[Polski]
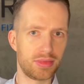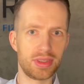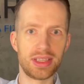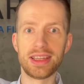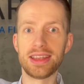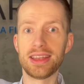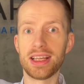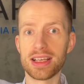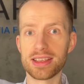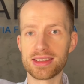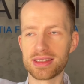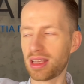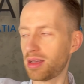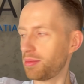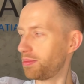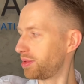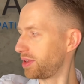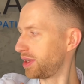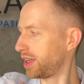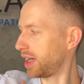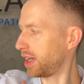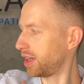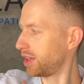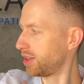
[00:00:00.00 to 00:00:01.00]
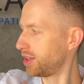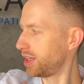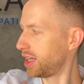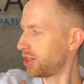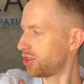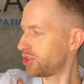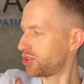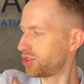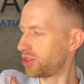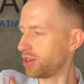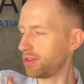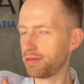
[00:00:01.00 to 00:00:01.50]
Następnie
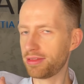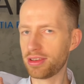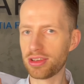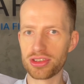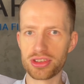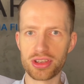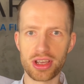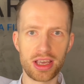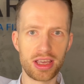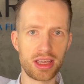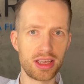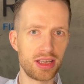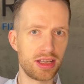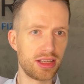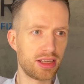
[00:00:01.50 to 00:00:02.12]
jeszcze wyżej,